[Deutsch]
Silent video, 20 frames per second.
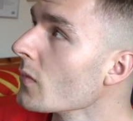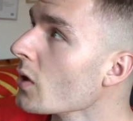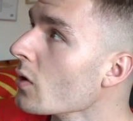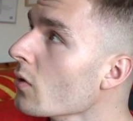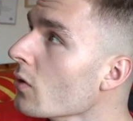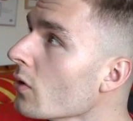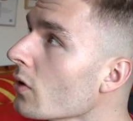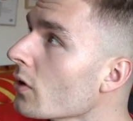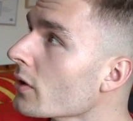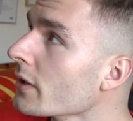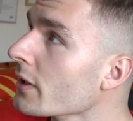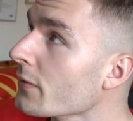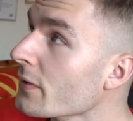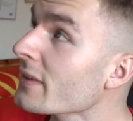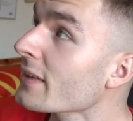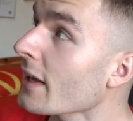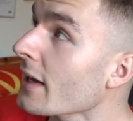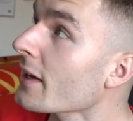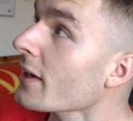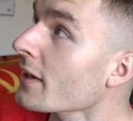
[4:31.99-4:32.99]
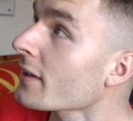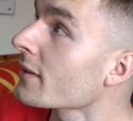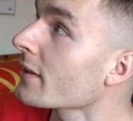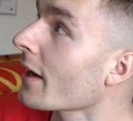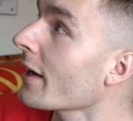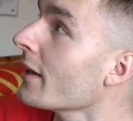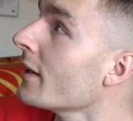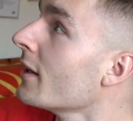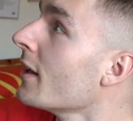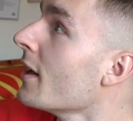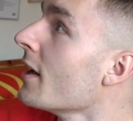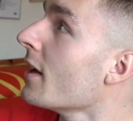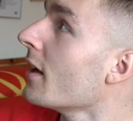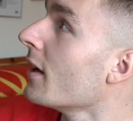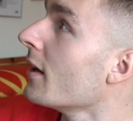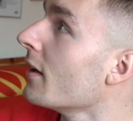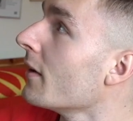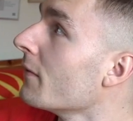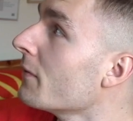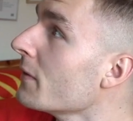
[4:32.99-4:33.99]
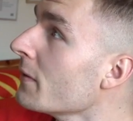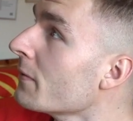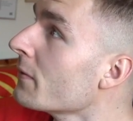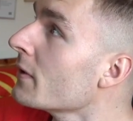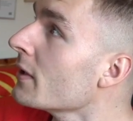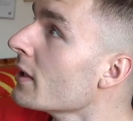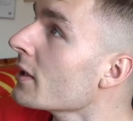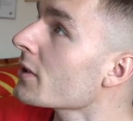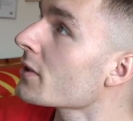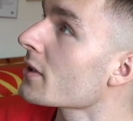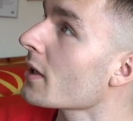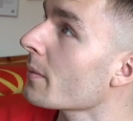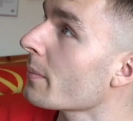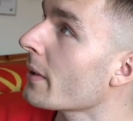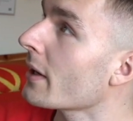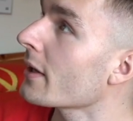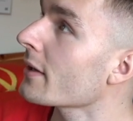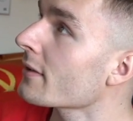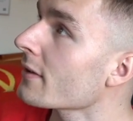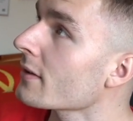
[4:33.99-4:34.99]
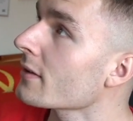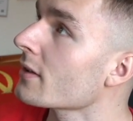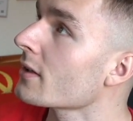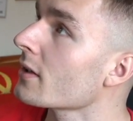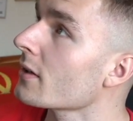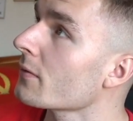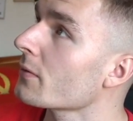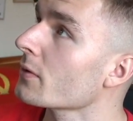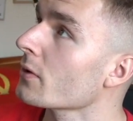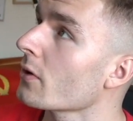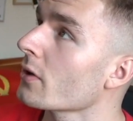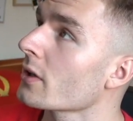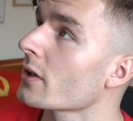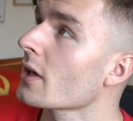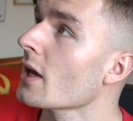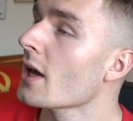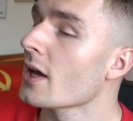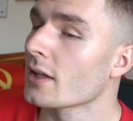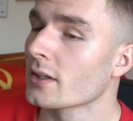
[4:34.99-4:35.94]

Und ich finde es echt geil, äh, wie viele dabei sind hier von euch,